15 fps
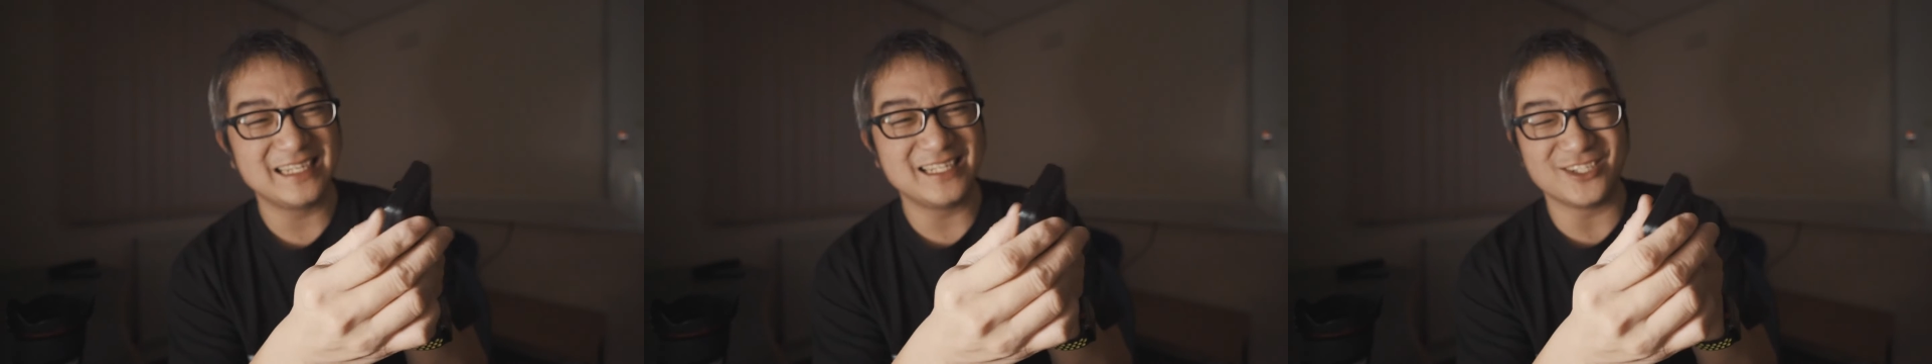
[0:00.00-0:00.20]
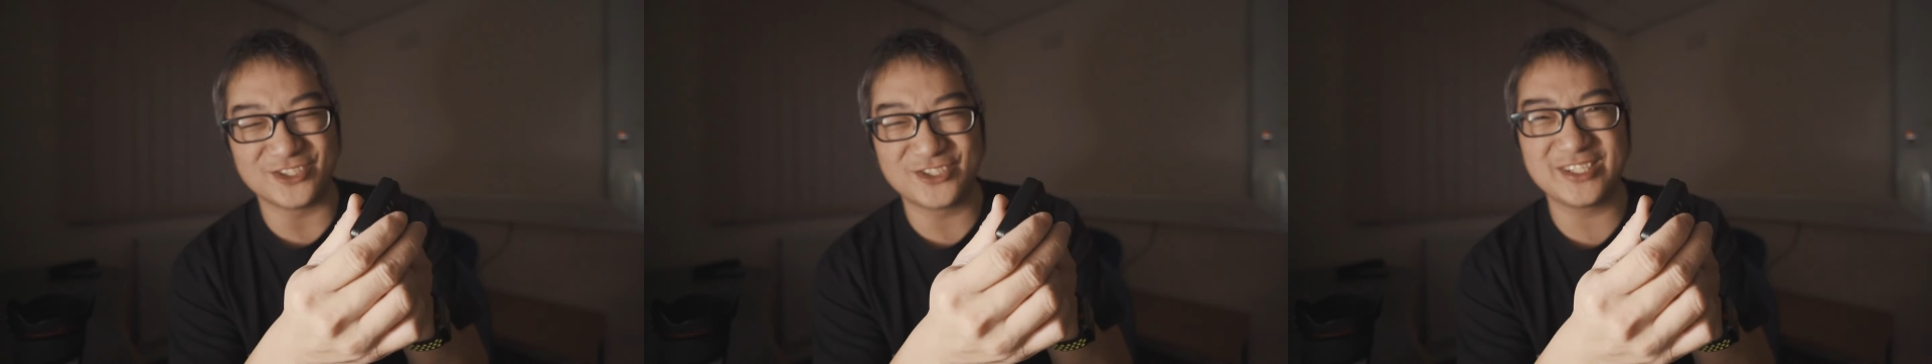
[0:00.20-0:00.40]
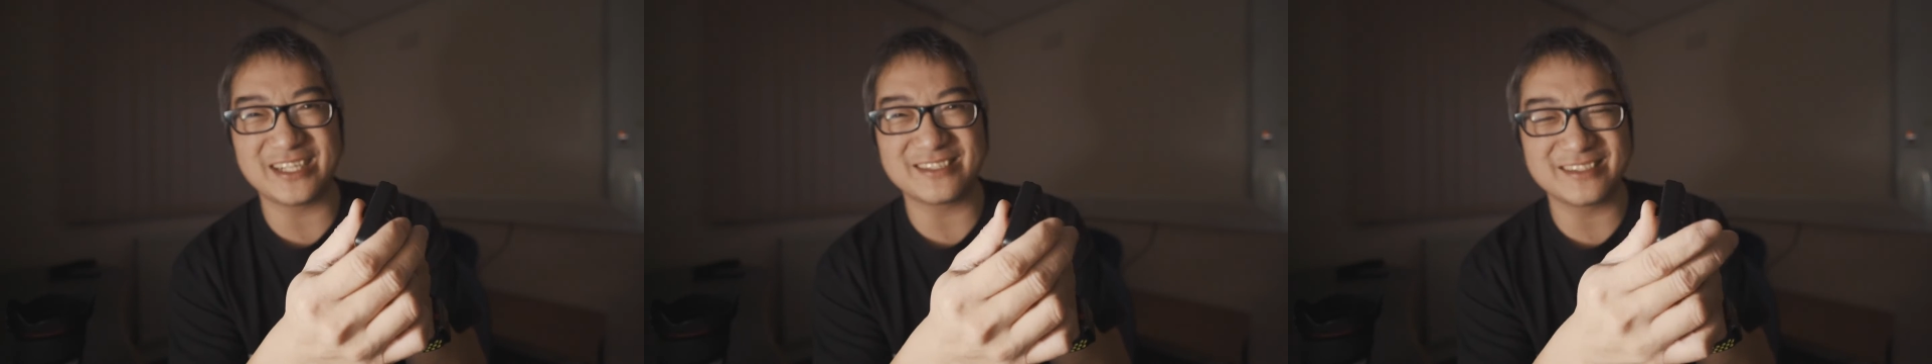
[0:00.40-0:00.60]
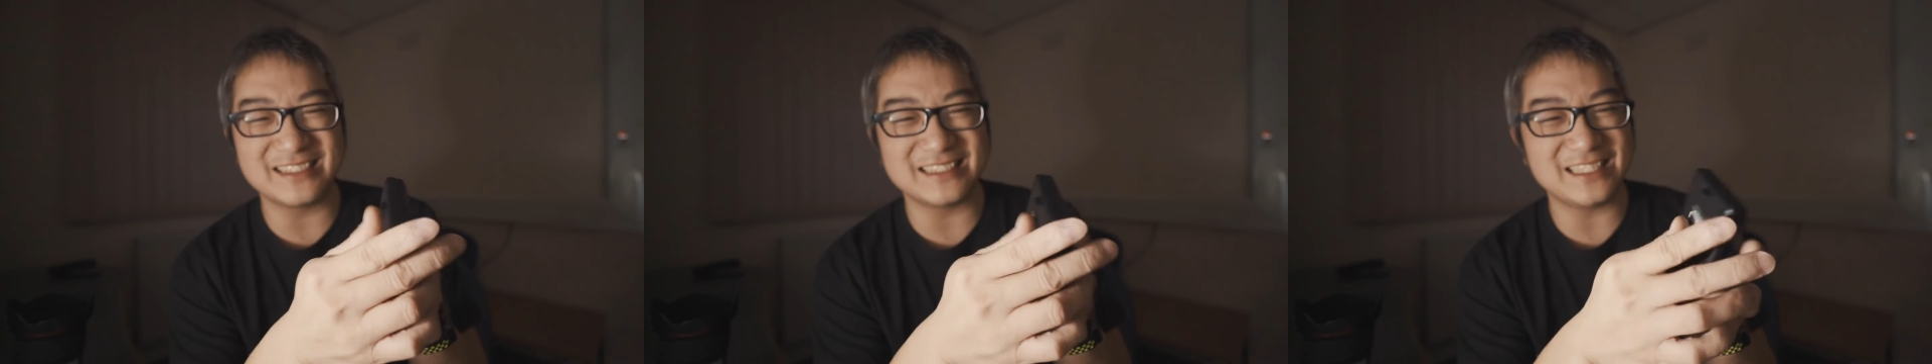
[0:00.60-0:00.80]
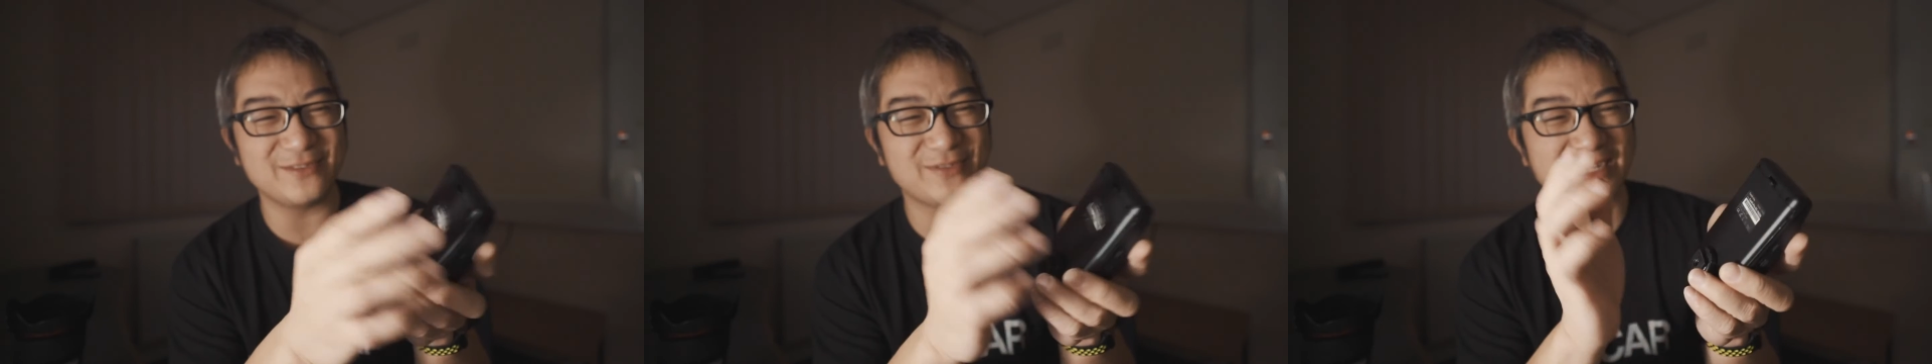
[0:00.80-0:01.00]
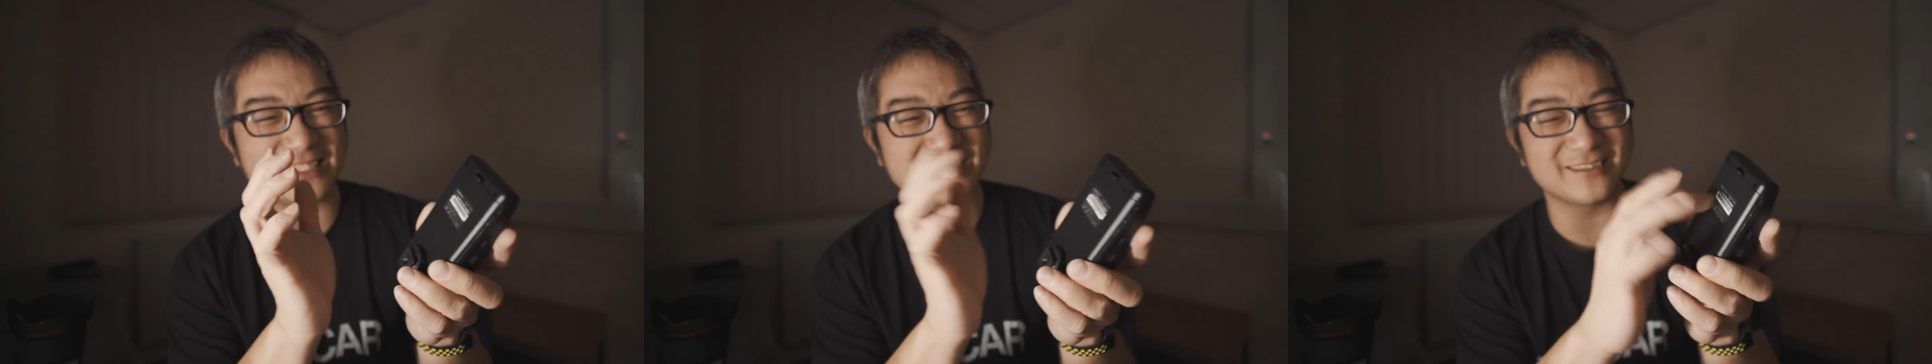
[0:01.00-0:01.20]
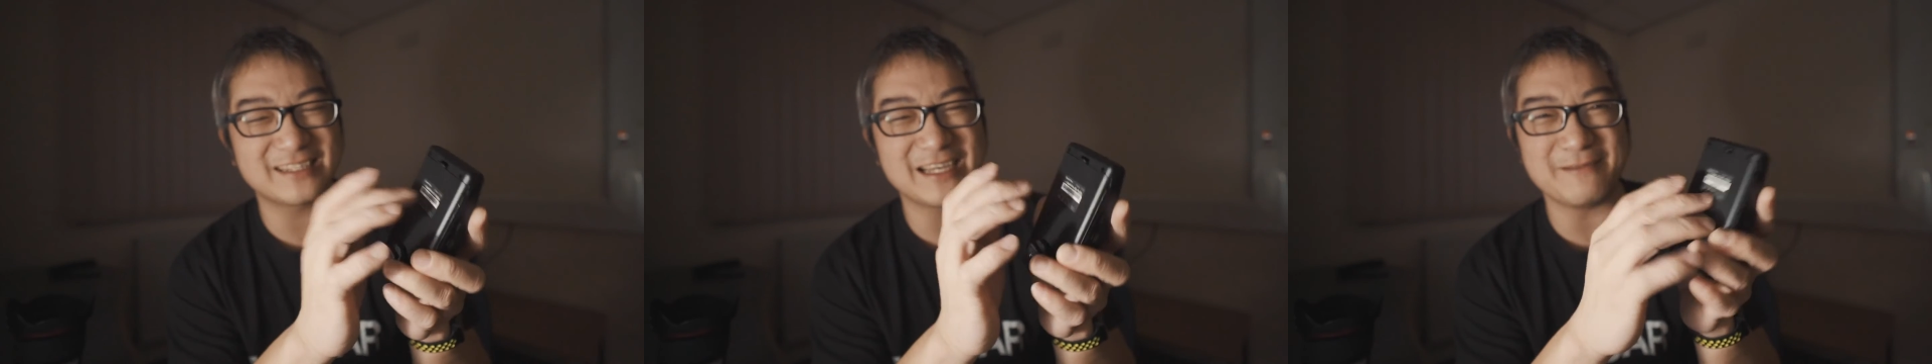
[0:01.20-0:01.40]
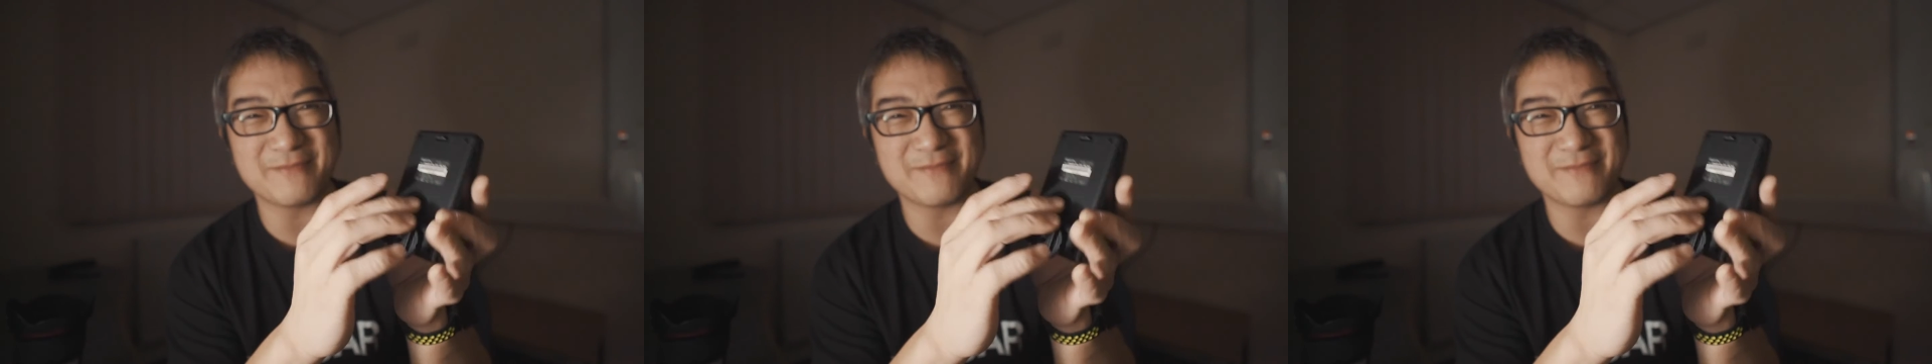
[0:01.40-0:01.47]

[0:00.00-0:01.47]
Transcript: 你去到任何地方你都可以